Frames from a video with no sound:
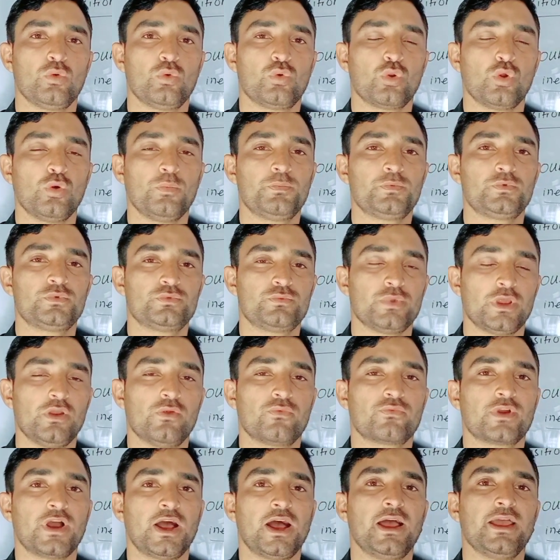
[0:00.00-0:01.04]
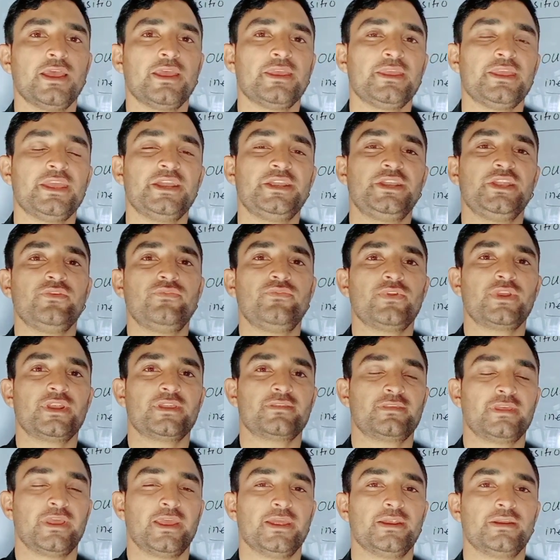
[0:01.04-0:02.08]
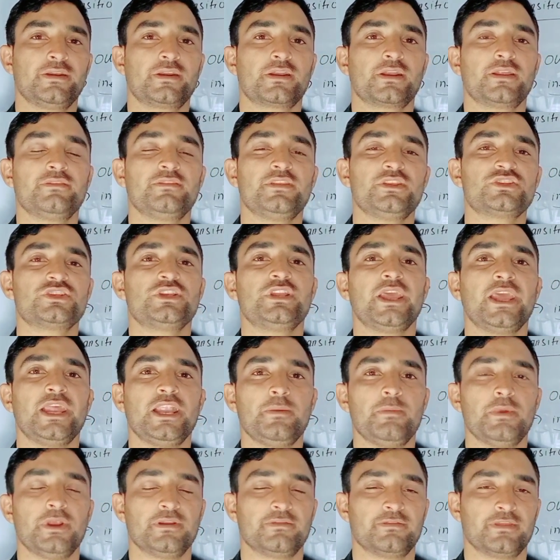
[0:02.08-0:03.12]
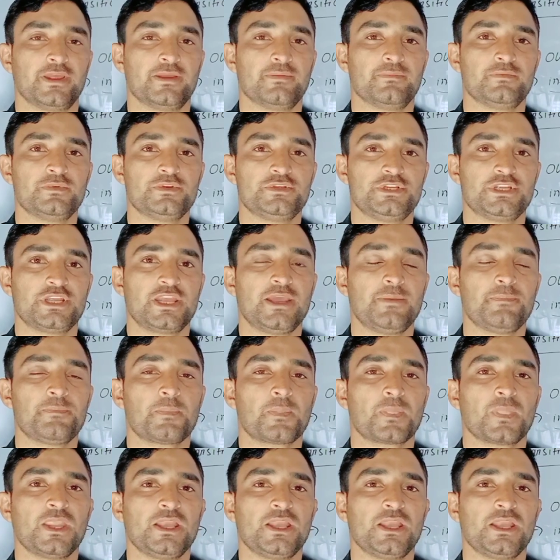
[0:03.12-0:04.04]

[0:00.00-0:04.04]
ग्रुप ट्वेल्व का ये डिफरेंस है ट्रांजिशन एलिमेंट है ठीक है